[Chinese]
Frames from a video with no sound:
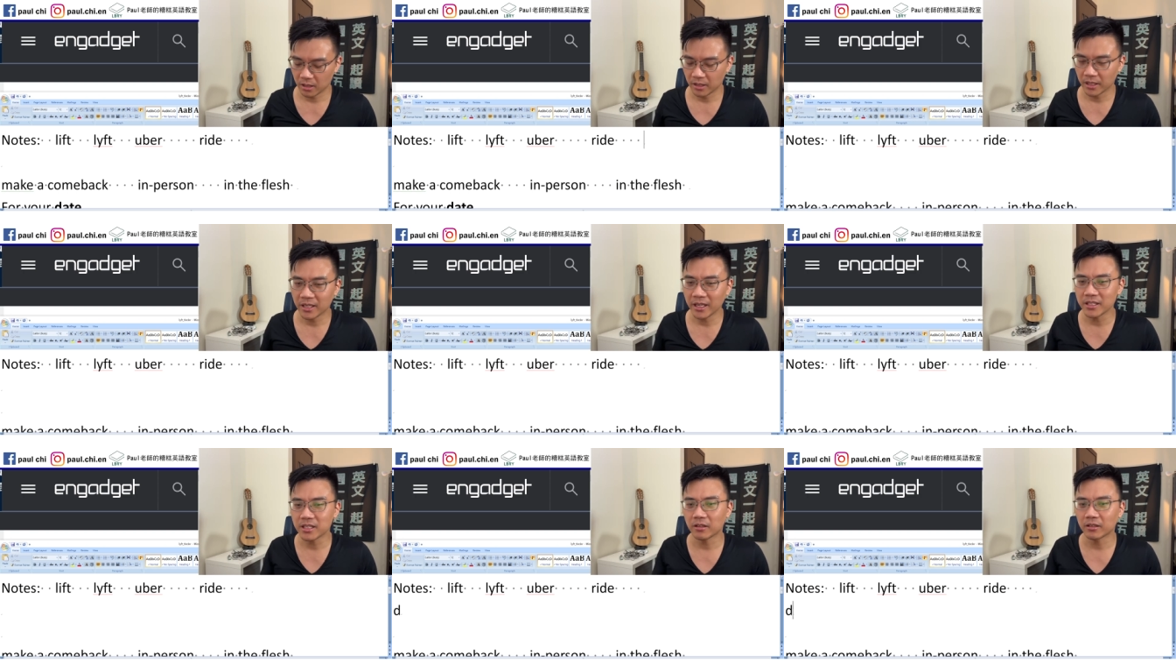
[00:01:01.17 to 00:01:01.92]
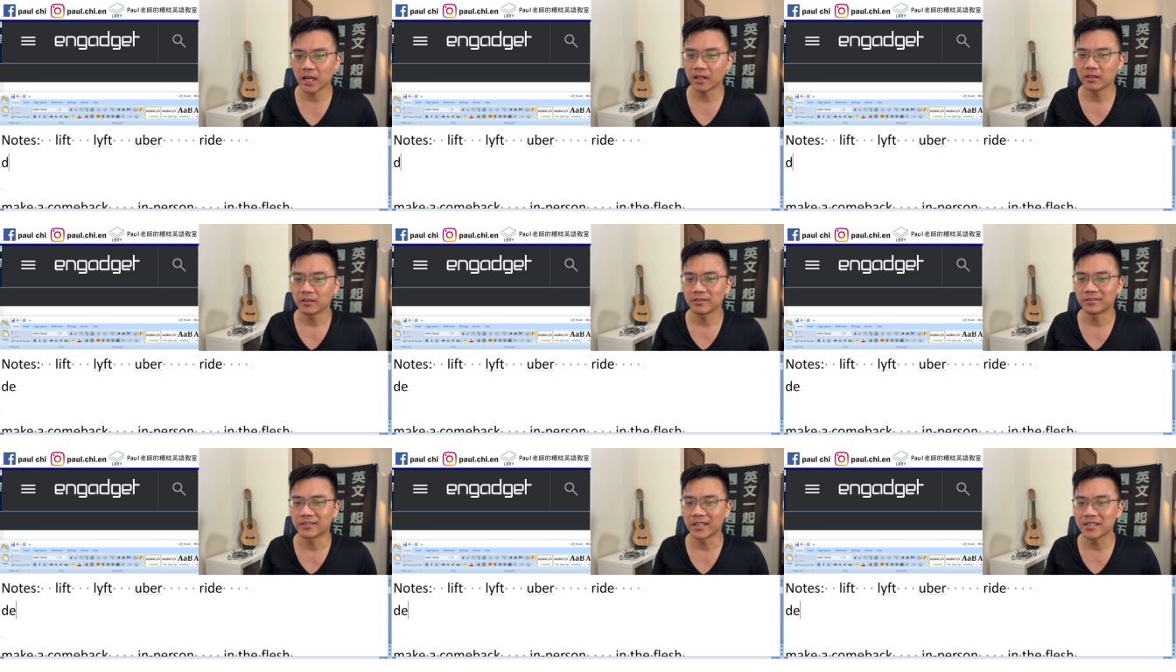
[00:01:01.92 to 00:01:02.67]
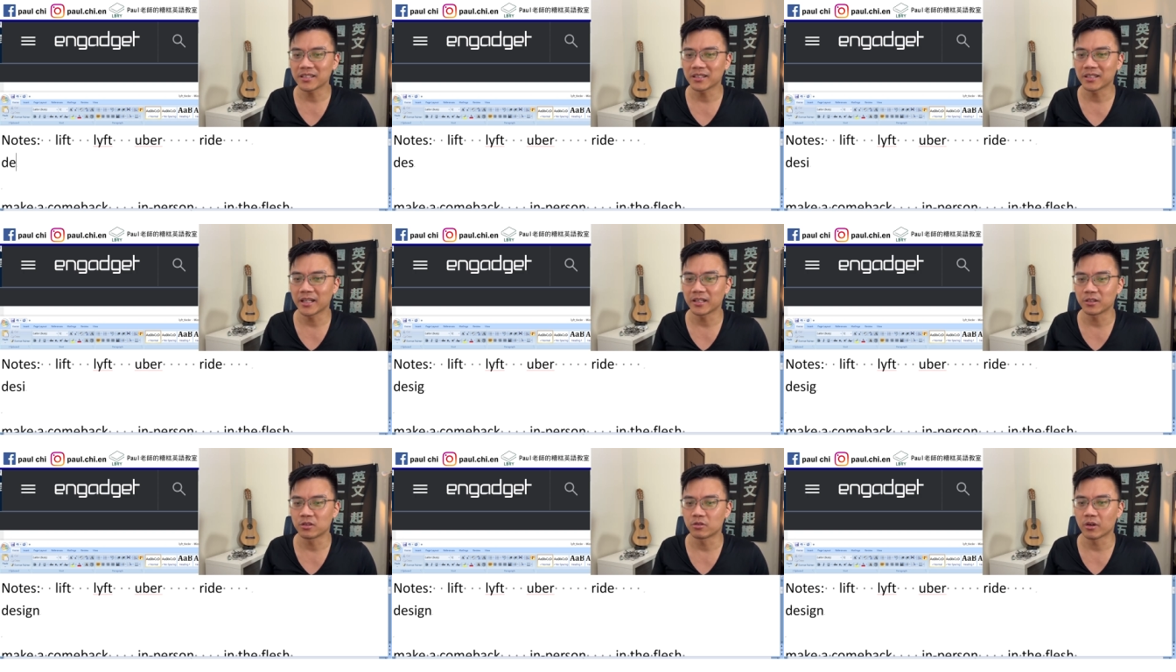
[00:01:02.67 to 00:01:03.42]
你可以叫他
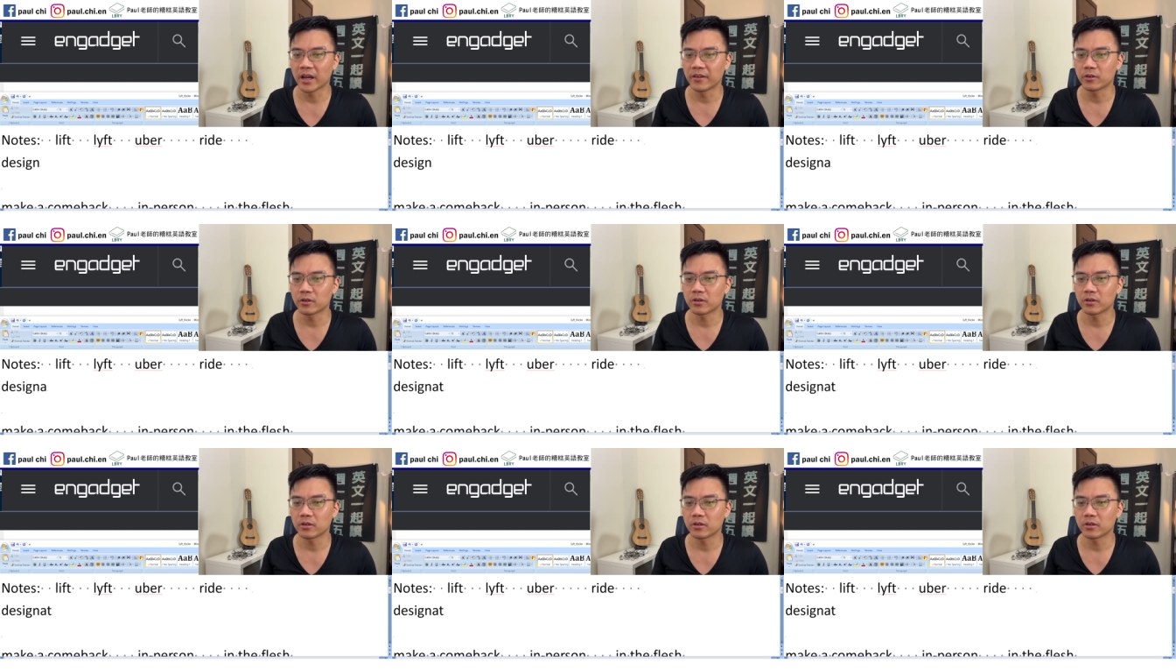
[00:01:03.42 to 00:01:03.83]
designated driver。